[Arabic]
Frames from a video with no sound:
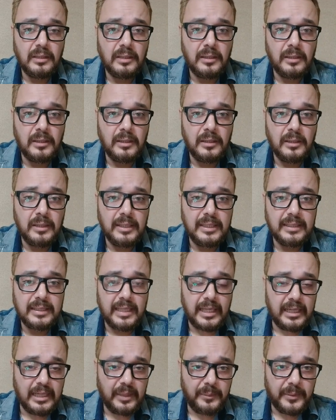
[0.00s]
آه،
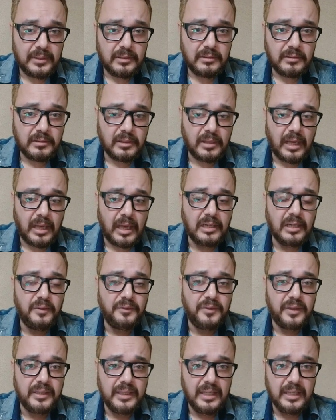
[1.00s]
اتكلمت عن
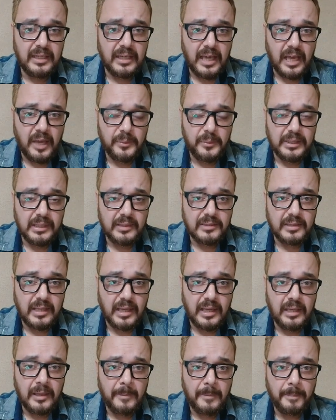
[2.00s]
الفنان احمد
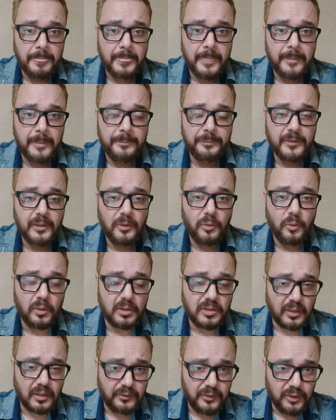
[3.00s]
السقا
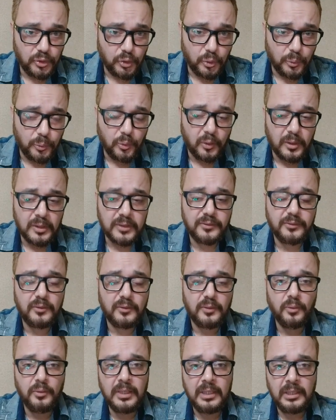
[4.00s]
ووصفته بوصف
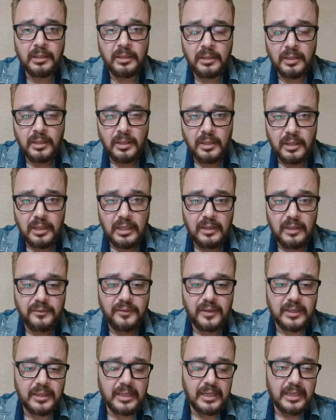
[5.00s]

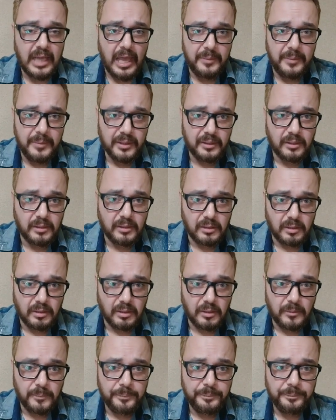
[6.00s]
والفنان امير قراره